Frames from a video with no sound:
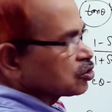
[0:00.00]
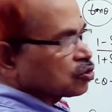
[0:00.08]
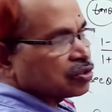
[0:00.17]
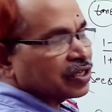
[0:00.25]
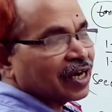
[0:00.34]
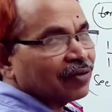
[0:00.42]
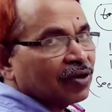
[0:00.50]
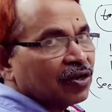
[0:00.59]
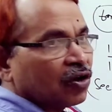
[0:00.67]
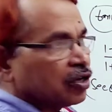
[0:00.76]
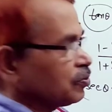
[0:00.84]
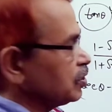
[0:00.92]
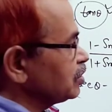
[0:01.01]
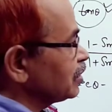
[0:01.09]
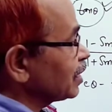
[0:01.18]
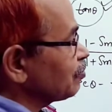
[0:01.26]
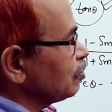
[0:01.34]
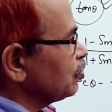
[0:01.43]
सो दैट विल नॉट बी
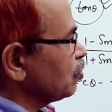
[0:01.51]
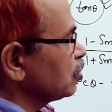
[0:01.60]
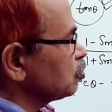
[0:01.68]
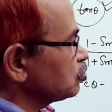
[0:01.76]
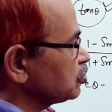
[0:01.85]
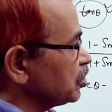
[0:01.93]
दैट विल बी इक्वल टू